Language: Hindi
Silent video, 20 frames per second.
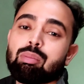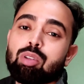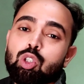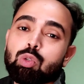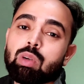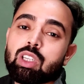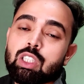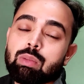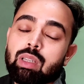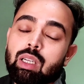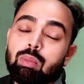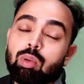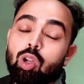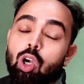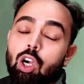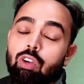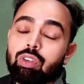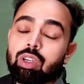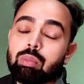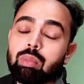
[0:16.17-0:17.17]
साथ में सुबह से मैंने
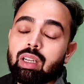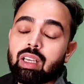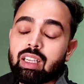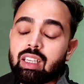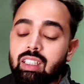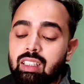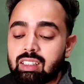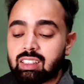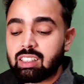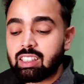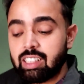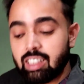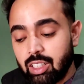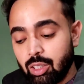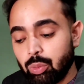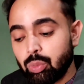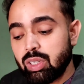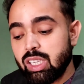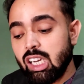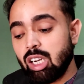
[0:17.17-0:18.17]
ब्लॉग भी बनाया
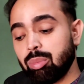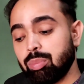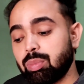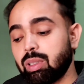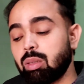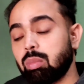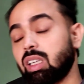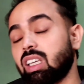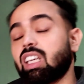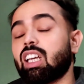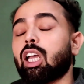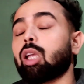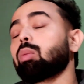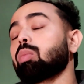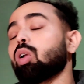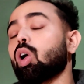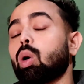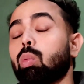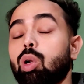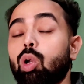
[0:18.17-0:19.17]
क्योंकि यहाँ पे मैं क्या
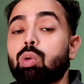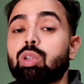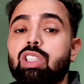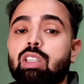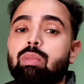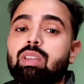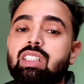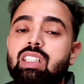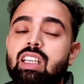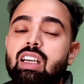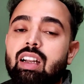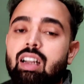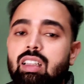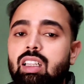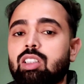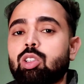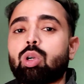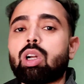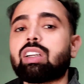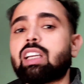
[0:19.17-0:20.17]
ही ब्लॉग बनाऊँ समझ नहीं आ
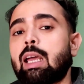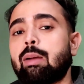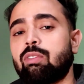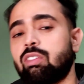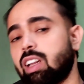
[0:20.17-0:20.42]
रहा था थोड़ा